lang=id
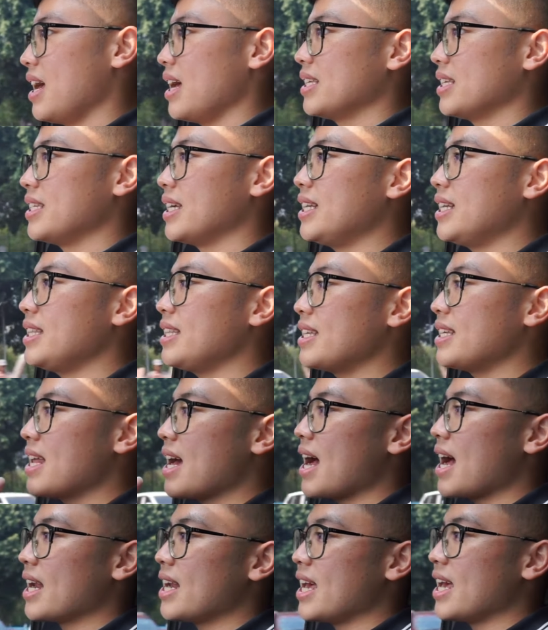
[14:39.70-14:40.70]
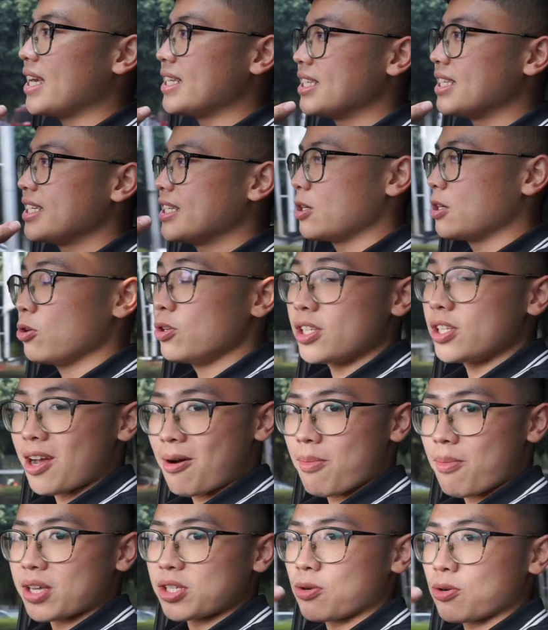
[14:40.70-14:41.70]
jadi tidak ada engine noise
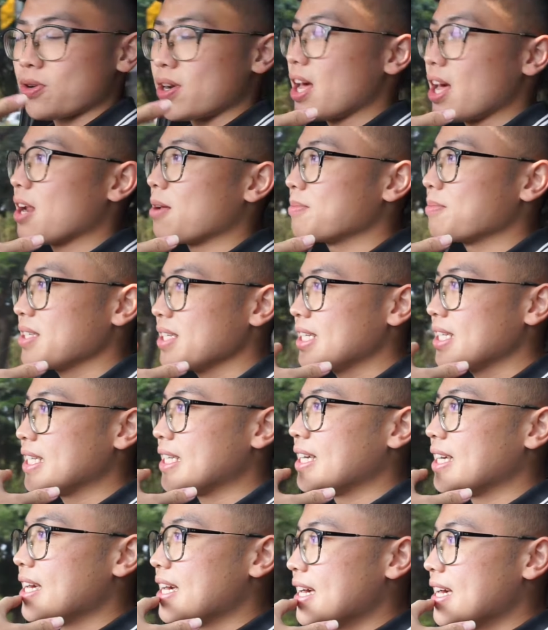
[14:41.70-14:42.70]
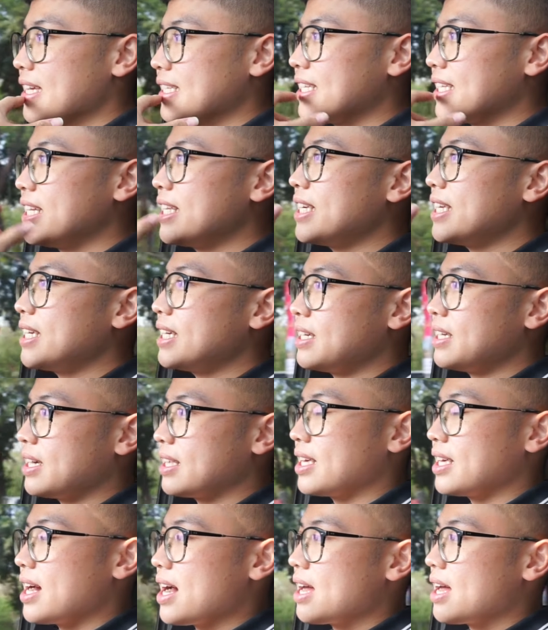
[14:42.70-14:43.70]
yang masuk ke dalam sini jadi
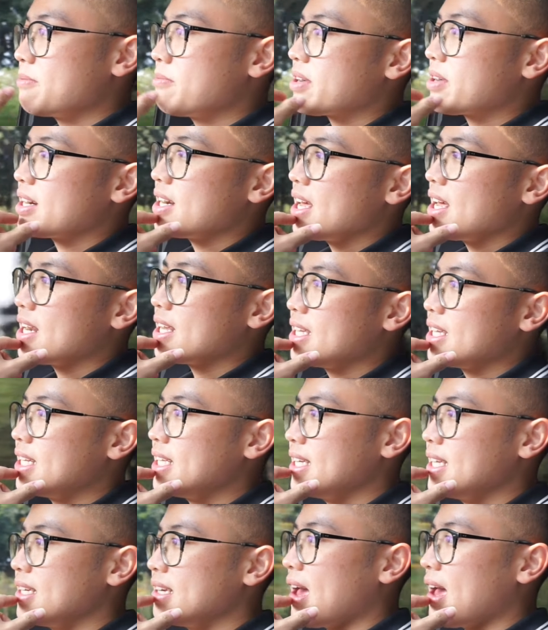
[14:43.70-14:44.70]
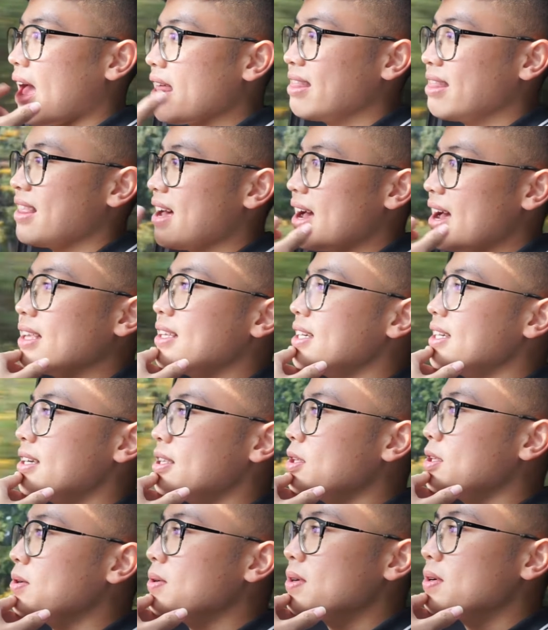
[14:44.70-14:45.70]
ketika kalian berkendara gini anteng aja
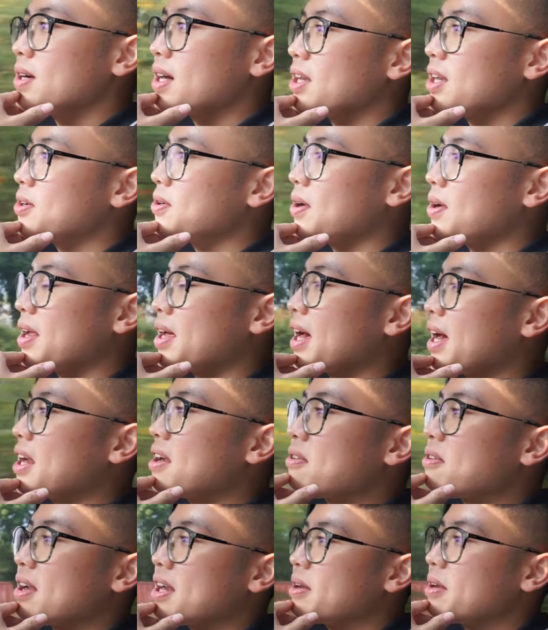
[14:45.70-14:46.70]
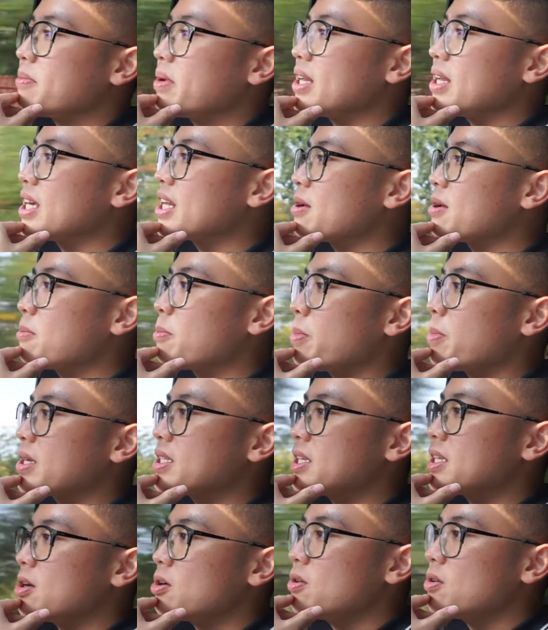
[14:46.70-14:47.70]
gitu kalau kalau kalian bandingin sama
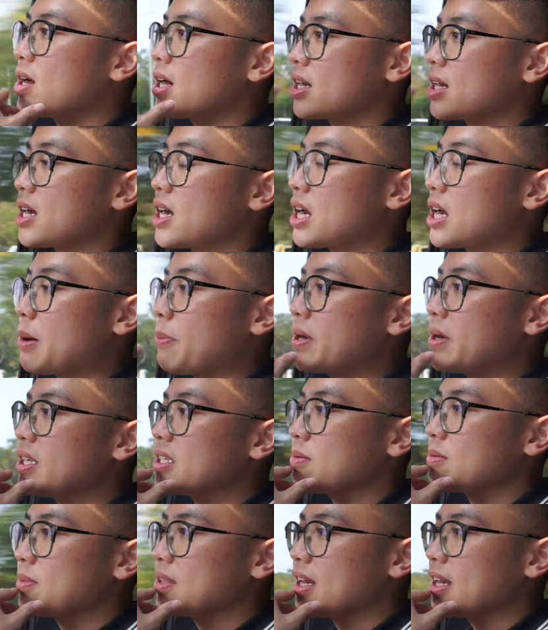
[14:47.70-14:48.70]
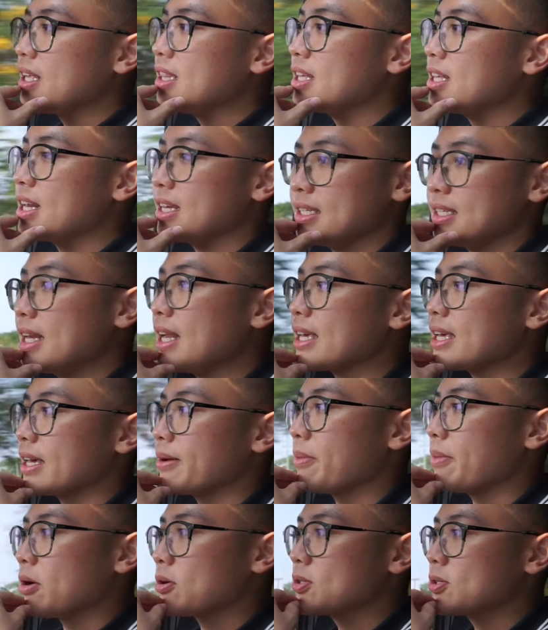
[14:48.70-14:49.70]
Pajero dengan kekedapan yang sebenarnya tidak jelek ya
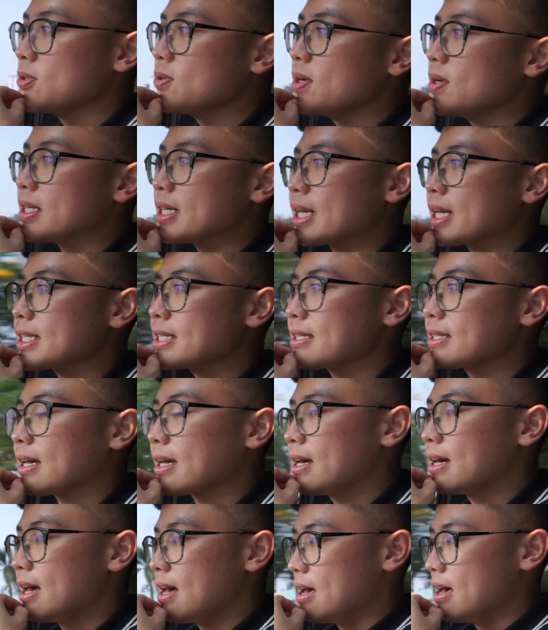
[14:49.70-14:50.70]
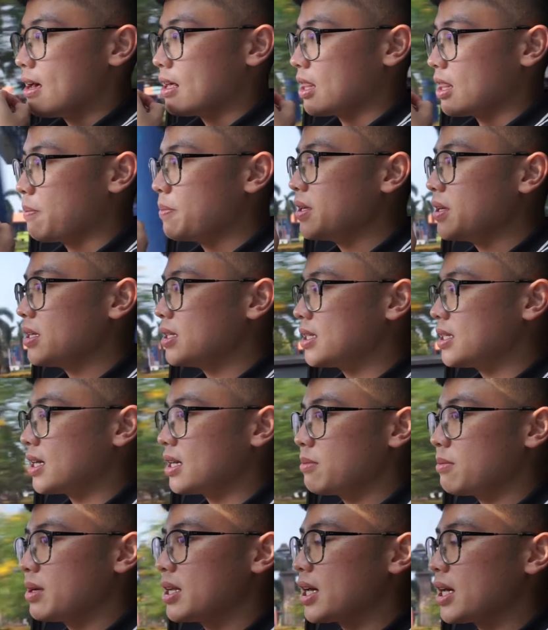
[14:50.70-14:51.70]
bagus juga di kelasnya tapi jika
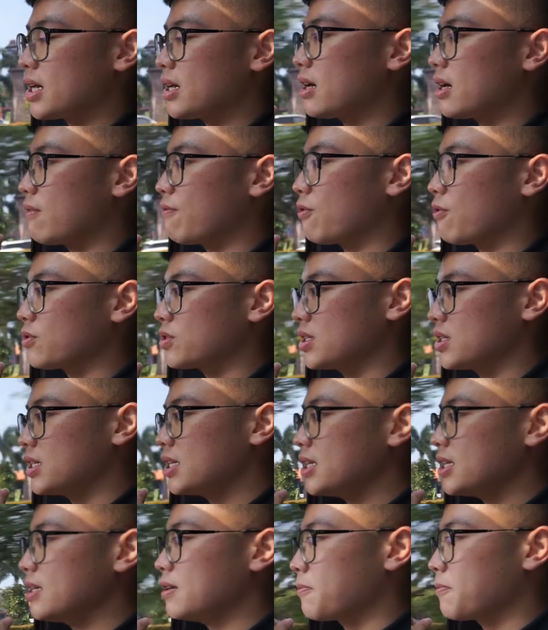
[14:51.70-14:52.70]
dibandingkan dengan Fox ini